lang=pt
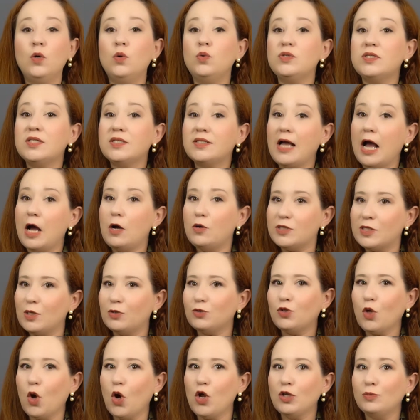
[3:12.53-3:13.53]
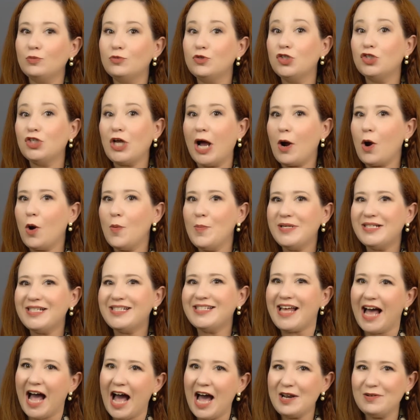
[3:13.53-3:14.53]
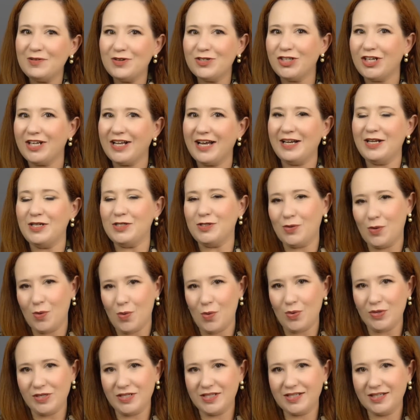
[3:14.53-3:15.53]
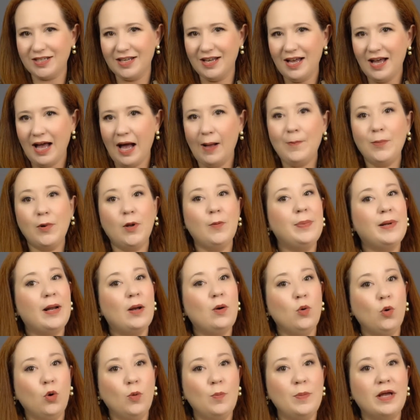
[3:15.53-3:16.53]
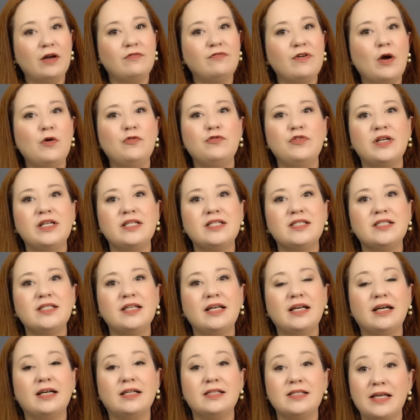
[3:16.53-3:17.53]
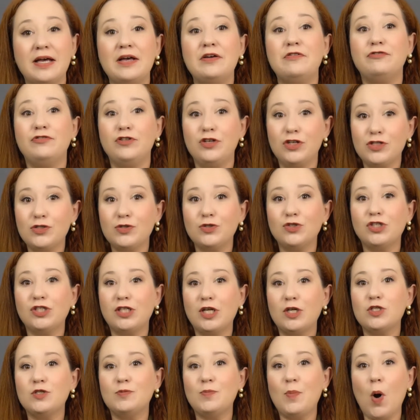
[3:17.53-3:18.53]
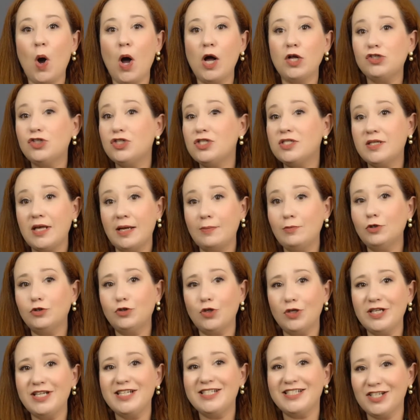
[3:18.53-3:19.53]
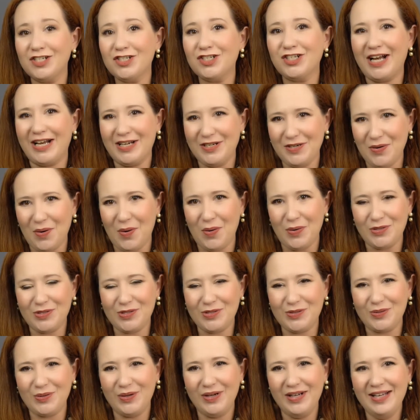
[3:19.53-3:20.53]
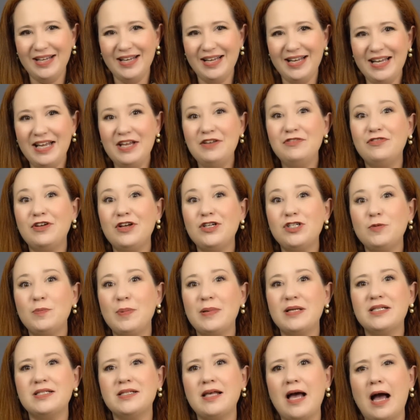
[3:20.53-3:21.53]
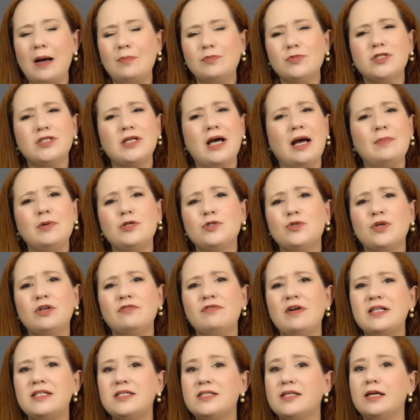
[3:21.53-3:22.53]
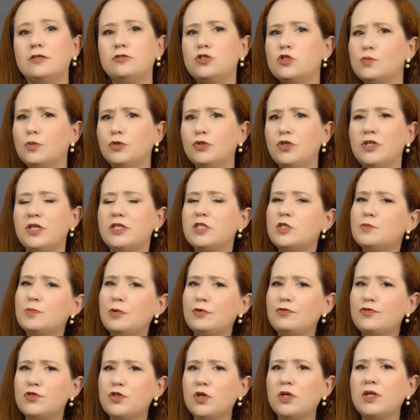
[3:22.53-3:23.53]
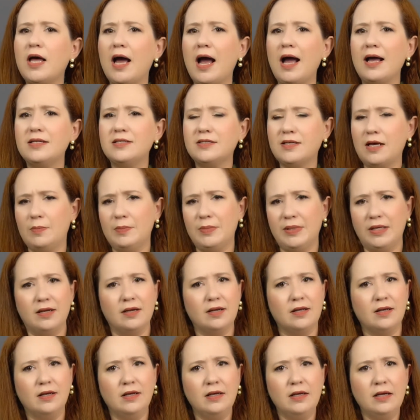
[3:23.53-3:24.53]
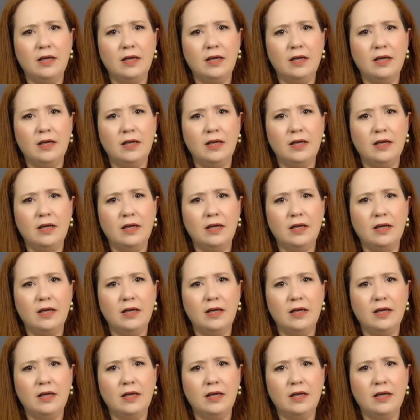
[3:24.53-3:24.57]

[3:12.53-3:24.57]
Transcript: Os carros autônomos já começaram a chegar às ruas. A própria Uber vai oferecer serviços de transporte sem motoristas de carne e osso. Em vez de pensarmos, ah, mas o que vai ser dos motoristas profissionais, Camila?